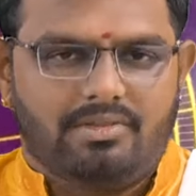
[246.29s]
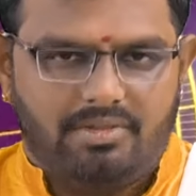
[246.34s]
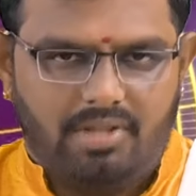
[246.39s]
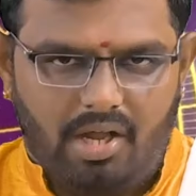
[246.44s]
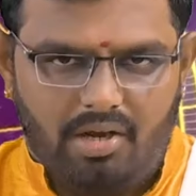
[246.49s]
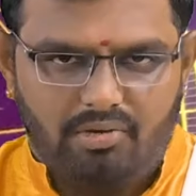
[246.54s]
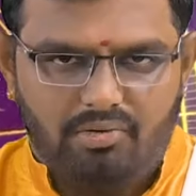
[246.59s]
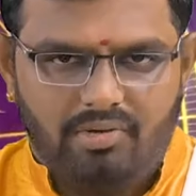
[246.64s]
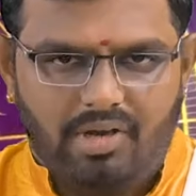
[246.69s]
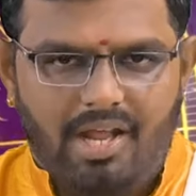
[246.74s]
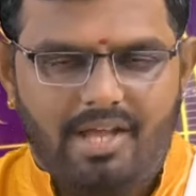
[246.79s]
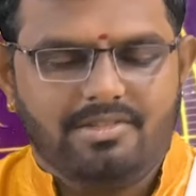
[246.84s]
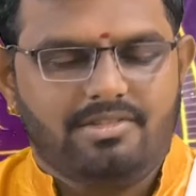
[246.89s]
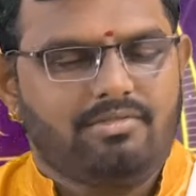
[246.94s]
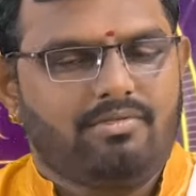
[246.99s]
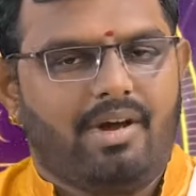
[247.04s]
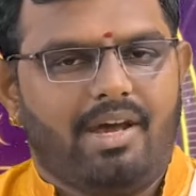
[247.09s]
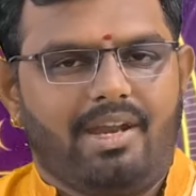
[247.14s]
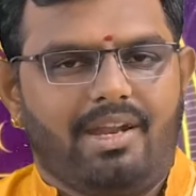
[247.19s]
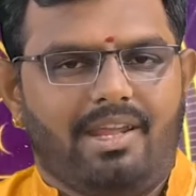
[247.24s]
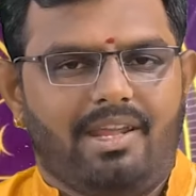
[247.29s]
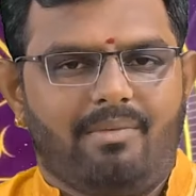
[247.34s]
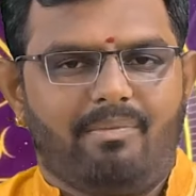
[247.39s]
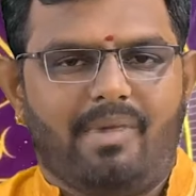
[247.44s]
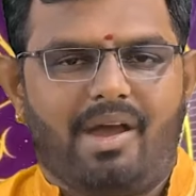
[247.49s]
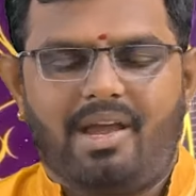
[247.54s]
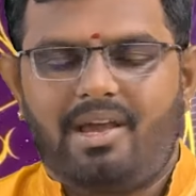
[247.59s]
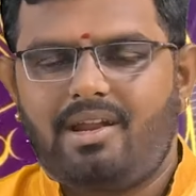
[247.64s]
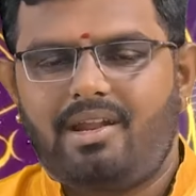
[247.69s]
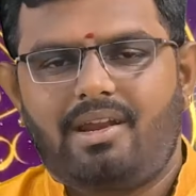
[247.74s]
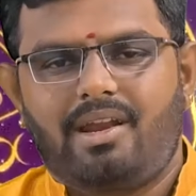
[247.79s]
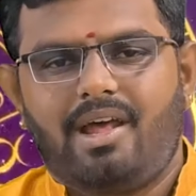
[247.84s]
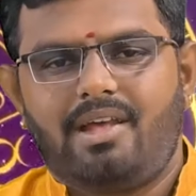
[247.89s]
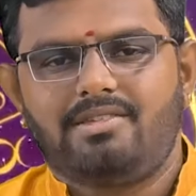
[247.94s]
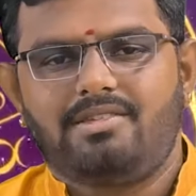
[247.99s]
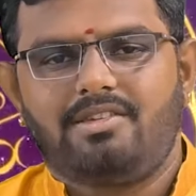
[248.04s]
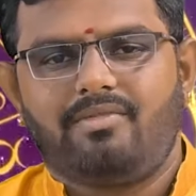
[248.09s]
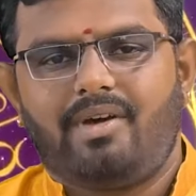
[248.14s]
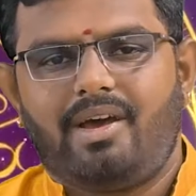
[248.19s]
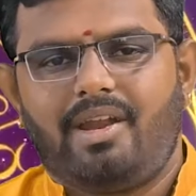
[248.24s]
ధనురాశి వారికి మకర
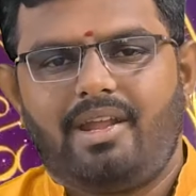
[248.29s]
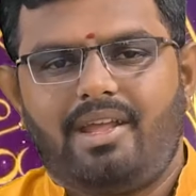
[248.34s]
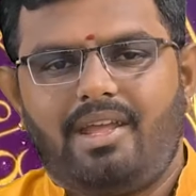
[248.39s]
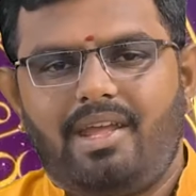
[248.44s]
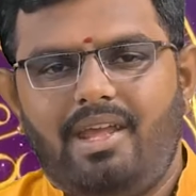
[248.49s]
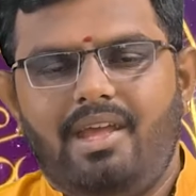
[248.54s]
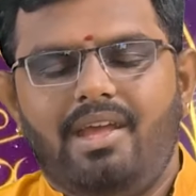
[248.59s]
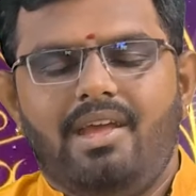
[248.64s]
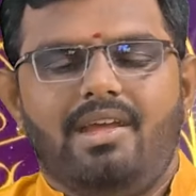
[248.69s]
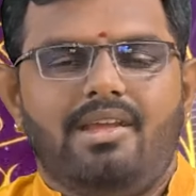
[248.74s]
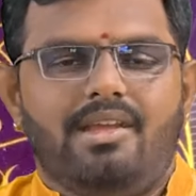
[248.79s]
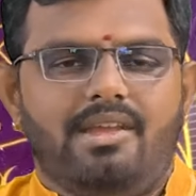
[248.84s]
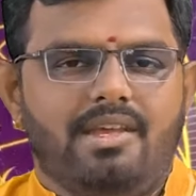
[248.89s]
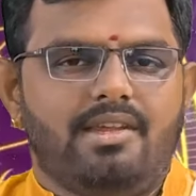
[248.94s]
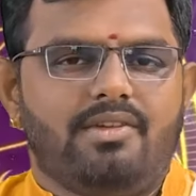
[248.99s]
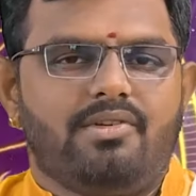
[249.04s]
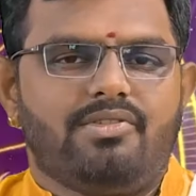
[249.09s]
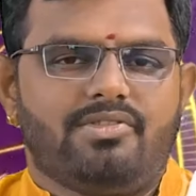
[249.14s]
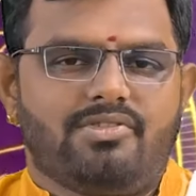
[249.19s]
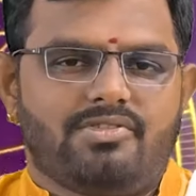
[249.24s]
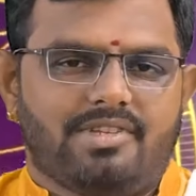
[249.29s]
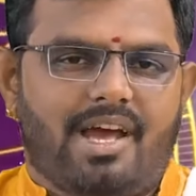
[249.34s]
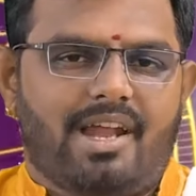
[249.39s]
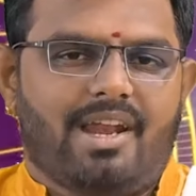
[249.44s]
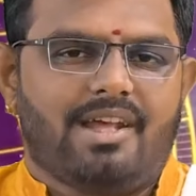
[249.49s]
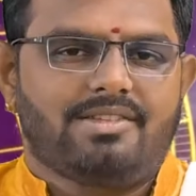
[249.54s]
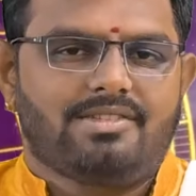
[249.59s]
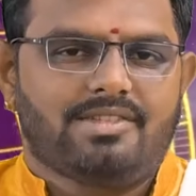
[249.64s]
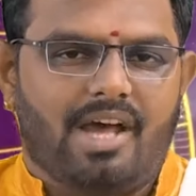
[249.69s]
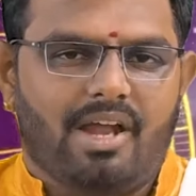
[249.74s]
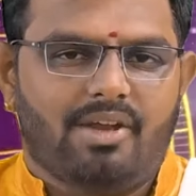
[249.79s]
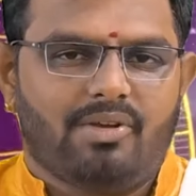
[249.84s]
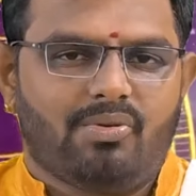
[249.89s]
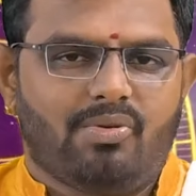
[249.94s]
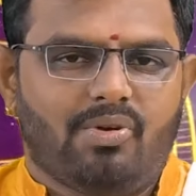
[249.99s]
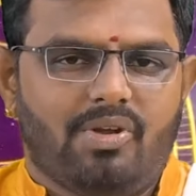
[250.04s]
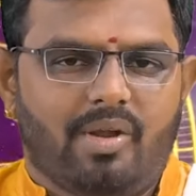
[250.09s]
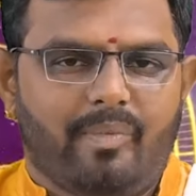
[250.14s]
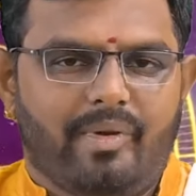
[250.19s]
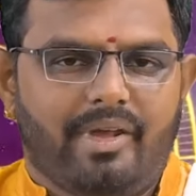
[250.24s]
రాశి వారికి ఈరోజు చాలా
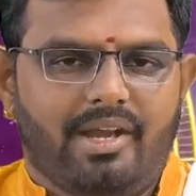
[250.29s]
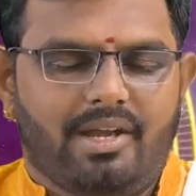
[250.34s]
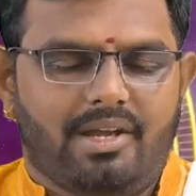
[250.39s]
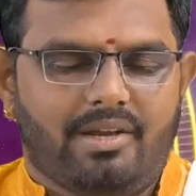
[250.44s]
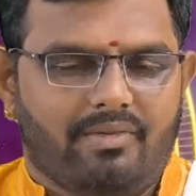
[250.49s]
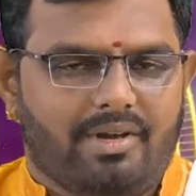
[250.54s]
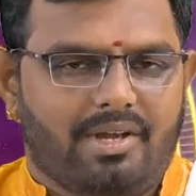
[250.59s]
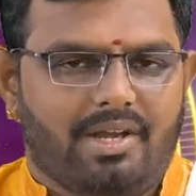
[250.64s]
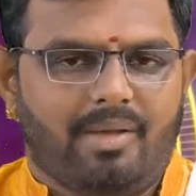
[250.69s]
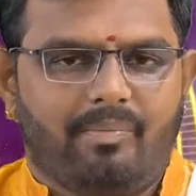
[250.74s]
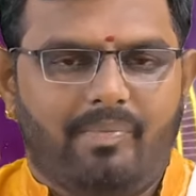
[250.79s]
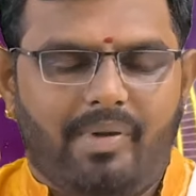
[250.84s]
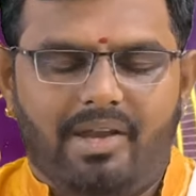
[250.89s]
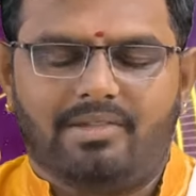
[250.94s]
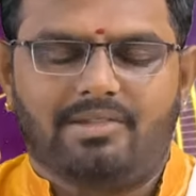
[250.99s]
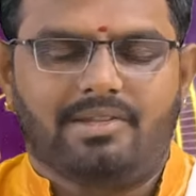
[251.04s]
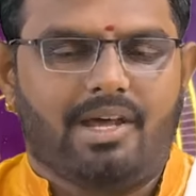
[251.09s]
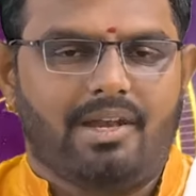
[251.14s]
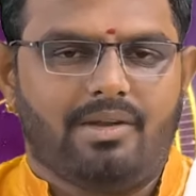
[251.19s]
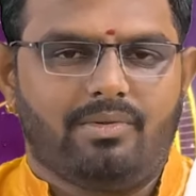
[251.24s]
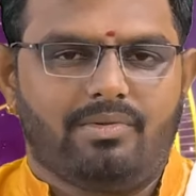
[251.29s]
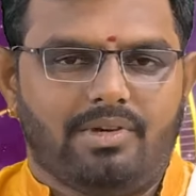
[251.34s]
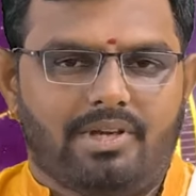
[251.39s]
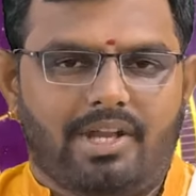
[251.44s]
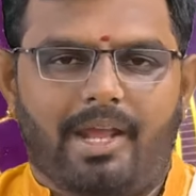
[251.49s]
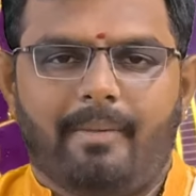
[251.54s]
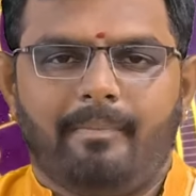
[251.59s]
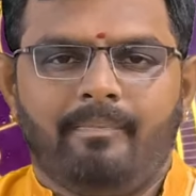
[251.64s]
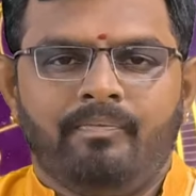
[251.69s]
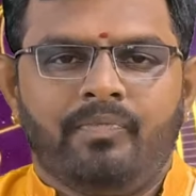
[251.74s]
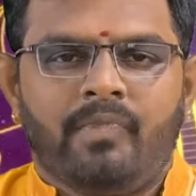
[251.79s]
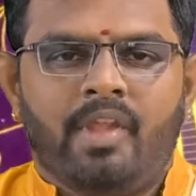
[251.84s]
సానుకూలమైనటువంటి ఫలితాలు ఉంటాయి